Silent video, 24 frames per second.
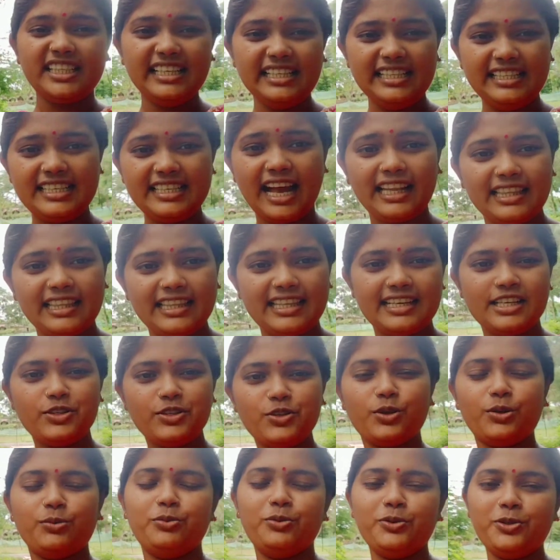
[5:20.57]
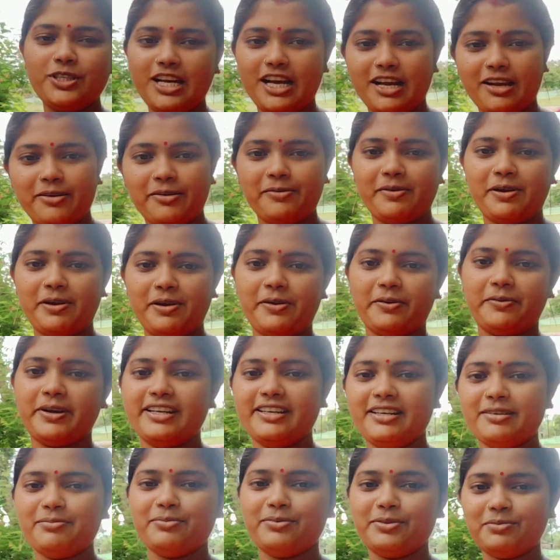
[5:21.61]
চারদিকে সবুজ আর আমার বাবা
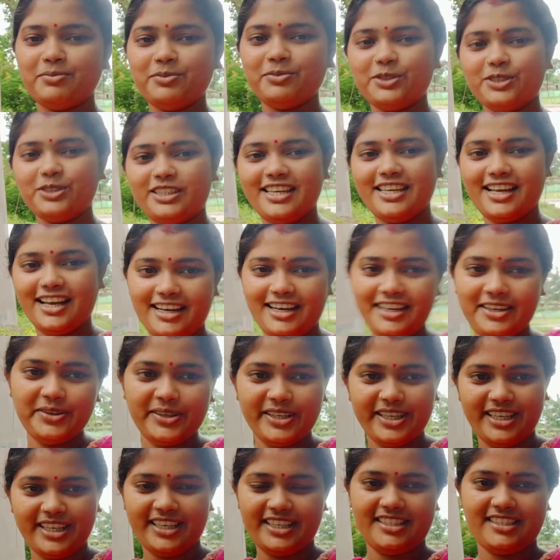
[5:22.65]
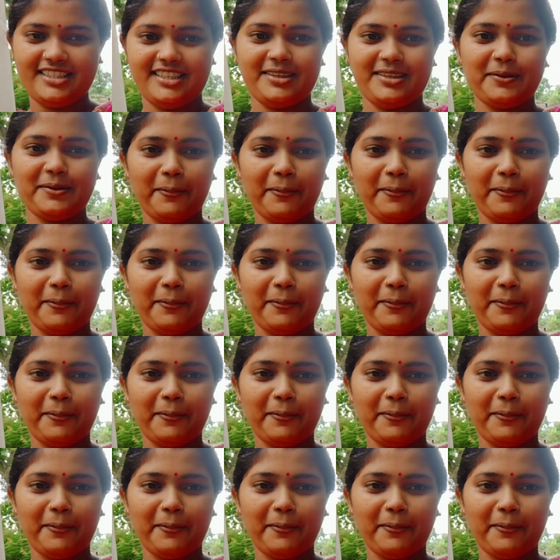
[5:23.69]
বাড়িটা পুরো মধ্যিখানে হয়ে গেছে